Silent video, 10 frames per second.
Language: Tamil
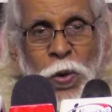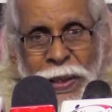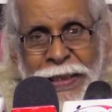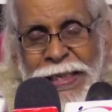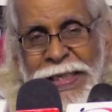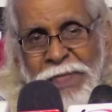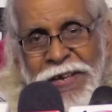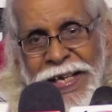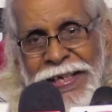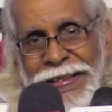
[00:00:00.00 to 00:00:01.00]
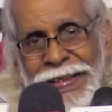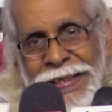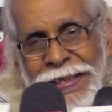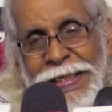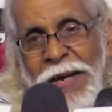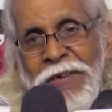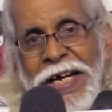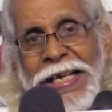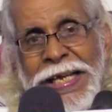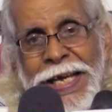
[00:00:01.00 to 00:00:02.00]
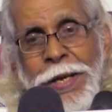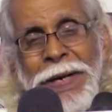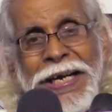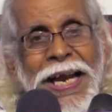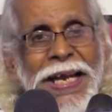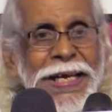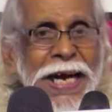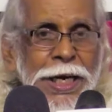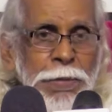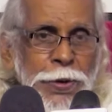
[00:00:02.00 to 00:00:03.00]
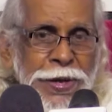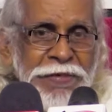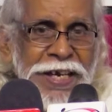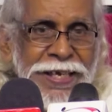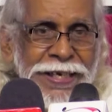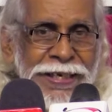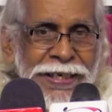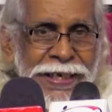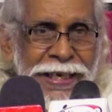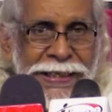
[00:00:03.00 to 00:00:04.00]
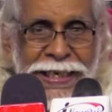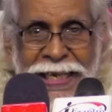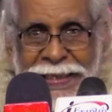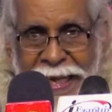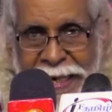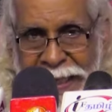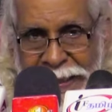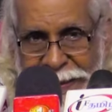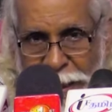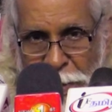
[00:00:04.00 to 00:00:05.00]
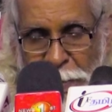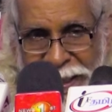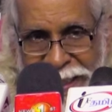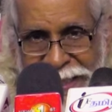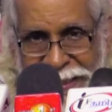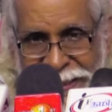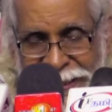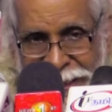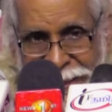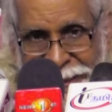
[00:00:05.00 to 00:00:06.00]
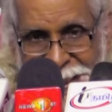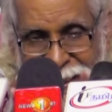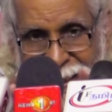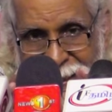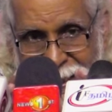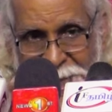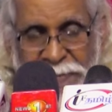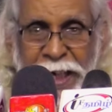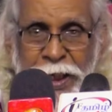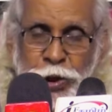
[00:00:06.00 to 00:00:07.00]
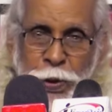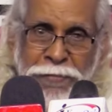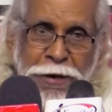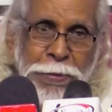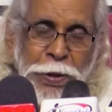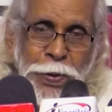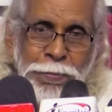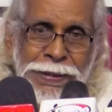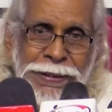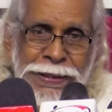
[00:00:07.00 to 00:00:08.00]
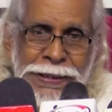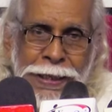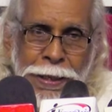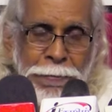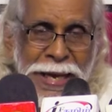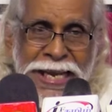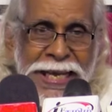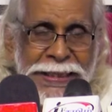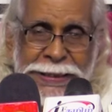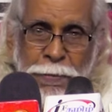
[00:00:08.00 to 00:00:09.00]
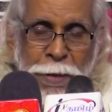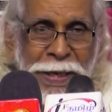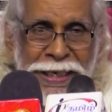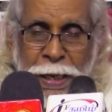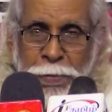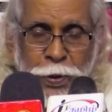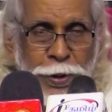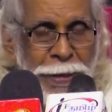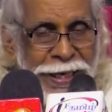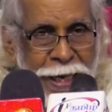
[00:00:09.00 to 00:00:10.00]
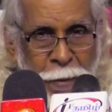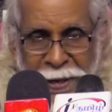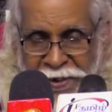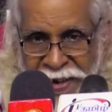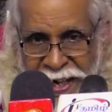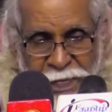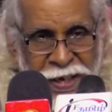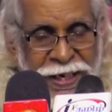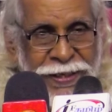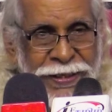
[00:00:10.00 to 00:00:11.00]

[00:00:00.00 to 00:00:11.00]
நோக்கத்தை தவிர இதில் வேறு எதையும் எங்களாலே காண முடியவில்லை அதனால்தான் நாங்கள் தமிழ் மக்களுக்கு திட்ட தெளிவாக சொல்ல விரும்புகிறோம் மலையக தமிழ் மக்களை பொறுத்த மட்டிலே பிரச்சனைகள் வேறு